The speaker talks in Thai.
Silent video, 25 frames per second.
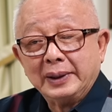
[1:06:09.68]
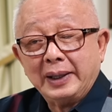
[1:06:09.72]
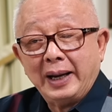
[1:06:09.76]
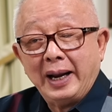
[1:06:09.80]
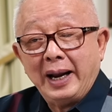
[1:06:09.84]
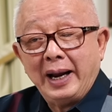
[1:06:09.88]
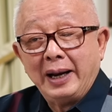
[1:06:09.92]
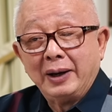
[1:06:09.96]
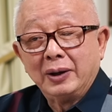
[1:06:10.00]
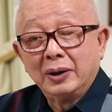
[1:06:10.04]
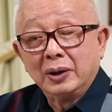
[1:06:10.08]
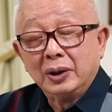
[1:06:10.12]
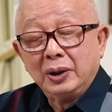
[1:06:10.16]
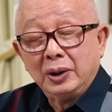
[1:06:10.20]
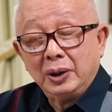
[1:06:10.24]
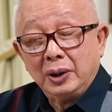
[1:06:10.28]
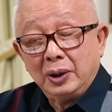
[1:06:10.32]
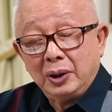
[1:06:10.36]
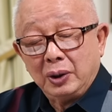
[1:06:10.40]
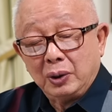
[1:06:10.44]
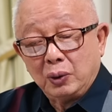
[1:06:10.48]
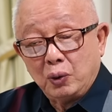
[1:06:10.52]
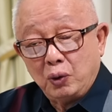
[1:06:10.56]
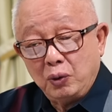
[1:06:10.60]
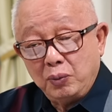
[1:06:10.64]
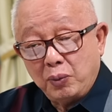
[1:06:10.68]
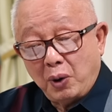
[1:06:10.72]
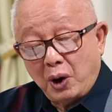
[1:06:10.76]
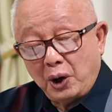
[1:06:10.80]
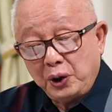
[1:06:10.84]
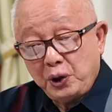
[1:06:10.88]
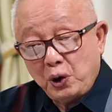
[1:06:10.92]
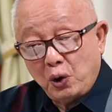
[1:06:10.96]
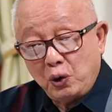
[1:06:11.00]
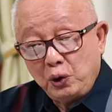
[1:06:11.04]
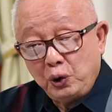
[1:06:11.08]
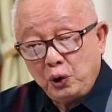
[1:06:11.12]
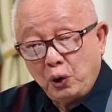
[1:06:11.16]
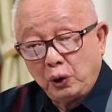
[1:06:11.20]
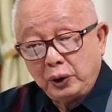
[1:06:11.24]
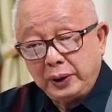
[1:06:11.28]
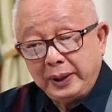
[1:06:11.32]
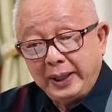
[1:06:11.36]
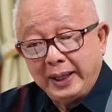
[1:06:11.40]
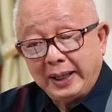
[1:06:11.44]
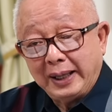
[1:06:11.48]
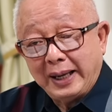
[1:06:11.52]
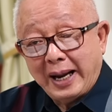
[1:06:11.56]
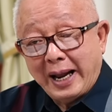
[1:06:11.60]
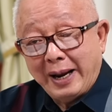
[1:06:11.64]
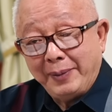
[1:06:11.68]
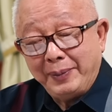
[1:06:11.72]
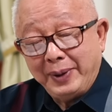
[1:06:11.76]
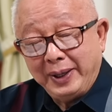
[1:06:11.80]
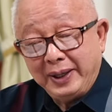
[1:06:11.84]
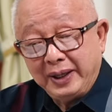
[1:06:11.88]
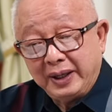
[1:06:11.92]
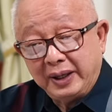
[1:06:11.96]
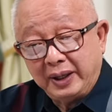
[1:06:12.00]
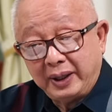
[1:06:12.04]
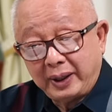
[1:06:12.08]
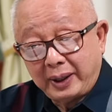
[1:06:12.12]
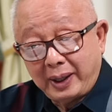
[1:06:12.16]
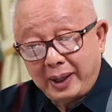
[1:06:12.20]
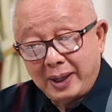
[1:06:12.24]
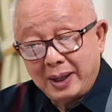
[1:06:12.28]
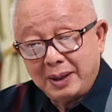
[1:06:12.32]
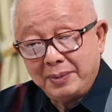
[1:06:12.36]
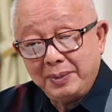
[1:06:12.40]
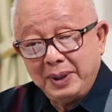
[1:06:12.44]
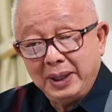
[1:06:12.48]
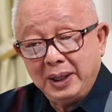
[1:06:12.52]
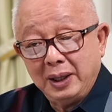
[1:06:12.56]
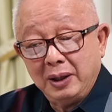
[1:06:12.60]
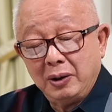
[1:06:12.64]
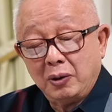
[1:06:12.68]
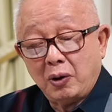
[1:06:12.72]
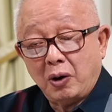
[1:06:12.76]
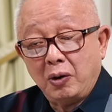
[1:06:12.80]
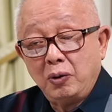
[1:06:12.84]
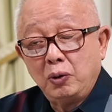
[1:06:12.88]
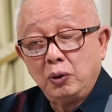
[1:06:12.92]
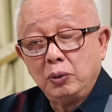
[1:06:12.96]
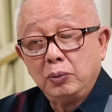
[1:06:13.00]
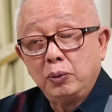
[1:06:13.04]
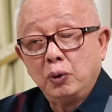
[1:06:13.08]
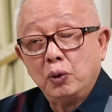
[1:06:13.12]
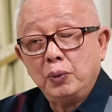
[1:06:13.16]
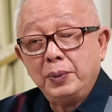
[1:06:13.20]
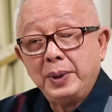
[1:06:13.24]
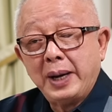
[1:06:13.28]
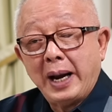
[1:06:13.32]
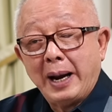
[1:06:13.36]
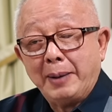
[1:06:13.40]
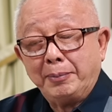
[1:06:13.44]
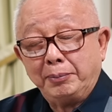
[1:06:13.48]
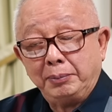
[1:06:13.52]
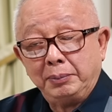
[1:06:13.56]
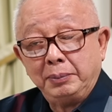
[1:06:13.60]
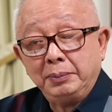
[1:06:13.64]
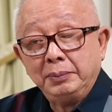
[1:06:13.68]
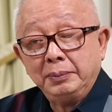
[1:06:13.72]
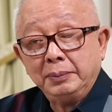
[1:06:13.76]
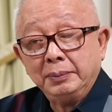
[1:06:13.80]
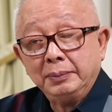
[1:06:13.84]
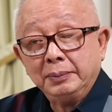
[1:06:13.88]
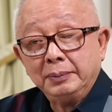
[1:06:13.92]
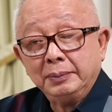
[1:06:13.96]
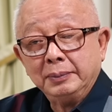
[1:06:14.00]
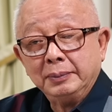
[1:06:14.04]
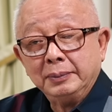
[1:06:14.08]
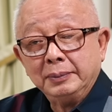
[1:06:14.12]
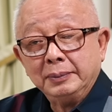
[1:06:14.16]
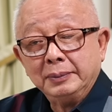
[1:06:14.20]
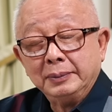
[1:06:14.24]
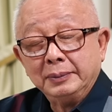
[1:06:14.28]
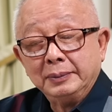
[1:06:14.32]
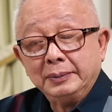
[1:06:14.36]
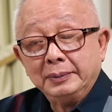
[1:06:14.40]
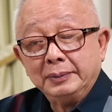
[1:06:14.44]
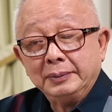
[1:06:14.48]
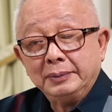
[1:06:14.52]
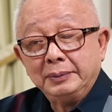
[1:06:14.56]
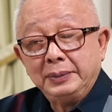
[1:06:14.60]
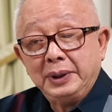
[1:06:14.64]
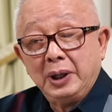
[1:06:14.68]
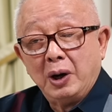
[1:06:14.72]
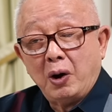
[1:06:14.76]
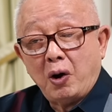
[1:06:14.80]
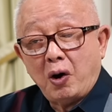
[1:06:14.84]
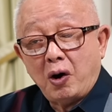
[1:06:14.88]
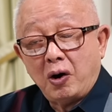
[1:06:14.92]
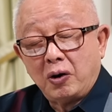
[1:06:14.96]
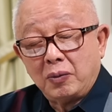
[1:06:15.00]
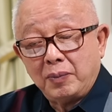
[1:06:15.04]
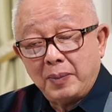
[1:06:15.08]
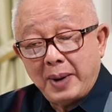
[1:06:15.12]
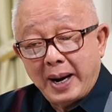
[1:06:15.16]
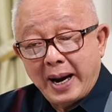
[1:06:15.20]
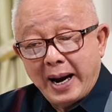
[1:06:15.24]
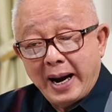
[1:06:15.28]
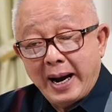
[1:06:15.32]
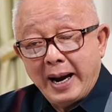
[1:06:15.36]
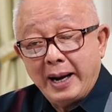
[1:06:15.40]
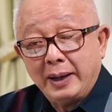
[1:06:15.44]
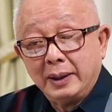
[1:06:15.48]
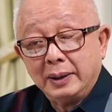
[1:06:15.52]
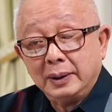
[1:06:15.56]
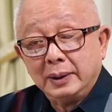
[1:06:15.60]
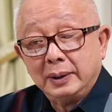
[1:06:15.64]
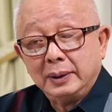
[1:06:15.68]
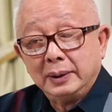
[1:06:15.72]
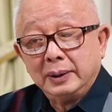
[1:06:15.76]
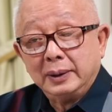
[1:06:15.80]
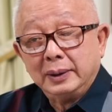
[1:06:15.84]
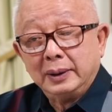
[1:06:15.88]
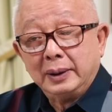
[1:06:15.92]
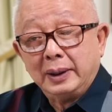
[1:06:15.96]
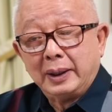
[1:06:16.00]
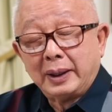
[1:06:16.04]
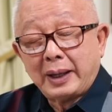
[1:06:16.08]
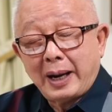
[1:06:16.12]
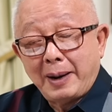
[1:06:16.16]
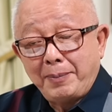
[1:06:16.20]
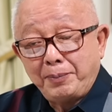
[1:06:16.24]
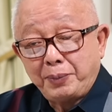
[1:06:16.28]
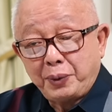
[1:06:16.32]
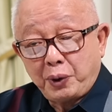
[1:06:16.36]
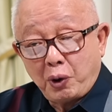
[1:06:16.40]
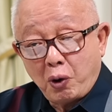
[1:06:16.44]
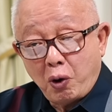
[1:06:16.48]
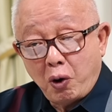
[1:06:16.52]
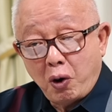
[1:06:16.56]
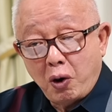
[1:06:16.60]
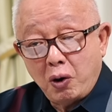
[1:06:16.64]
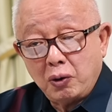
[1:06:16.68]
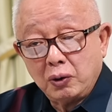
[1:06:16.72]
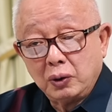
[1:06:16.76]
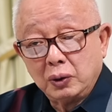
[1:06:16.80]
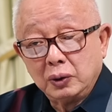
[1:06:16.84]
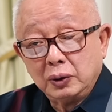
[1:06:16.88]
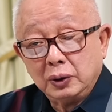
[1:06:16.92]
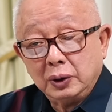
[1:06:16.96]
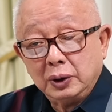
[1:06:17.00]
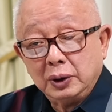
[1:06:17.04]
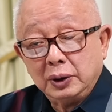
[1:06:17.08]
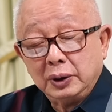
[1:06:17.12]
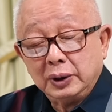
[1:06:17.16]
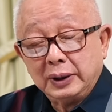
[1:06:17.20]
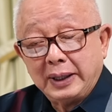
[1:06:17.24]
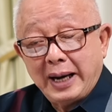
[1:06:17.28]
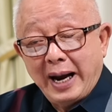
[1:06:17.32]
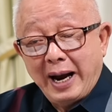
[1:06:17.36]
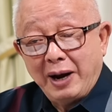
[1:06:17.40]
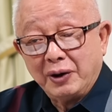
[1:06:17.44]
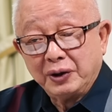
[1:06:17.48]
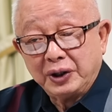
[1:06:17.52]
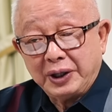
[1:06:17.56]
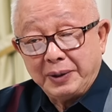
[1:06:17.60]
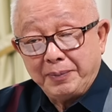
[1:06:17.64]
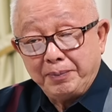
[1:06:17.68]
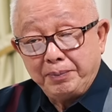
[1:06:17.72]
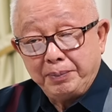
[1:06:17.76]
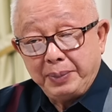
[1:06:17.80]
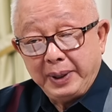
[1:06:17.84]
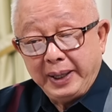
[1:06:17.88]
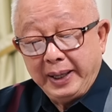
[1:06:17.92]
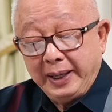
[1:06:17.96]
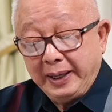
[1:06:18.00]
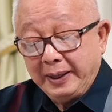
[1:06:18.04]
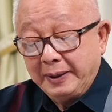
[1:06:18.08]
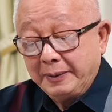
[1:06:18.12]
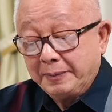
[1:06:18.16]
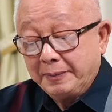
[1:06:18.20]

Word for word: นะฮะคุณหมอยงยศนี่กลายเป็นเครื่องมือของคุณภูมิธรรมเพื่อออกมารับรองข้าว10 ปี